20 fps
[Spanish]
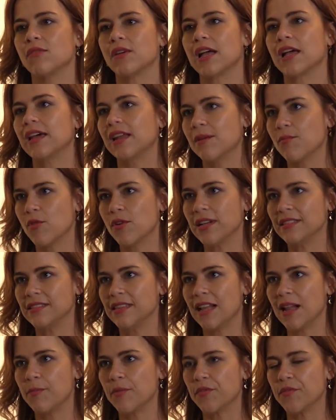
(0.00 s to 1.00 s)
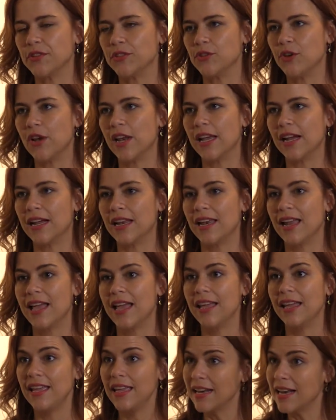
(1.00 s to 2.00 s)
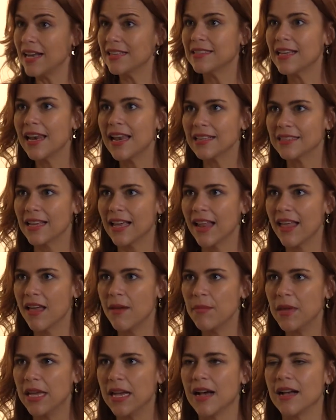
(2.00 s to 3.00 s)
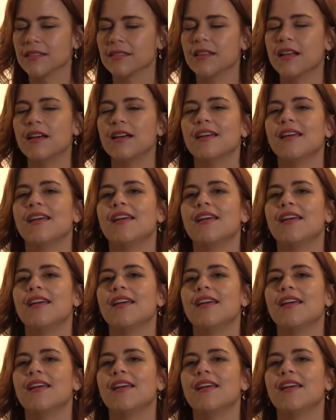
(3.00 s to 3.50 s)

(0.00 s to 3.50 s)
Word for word: lo que queremos que sea la profesión legal. Y nace en la sala de mi casa,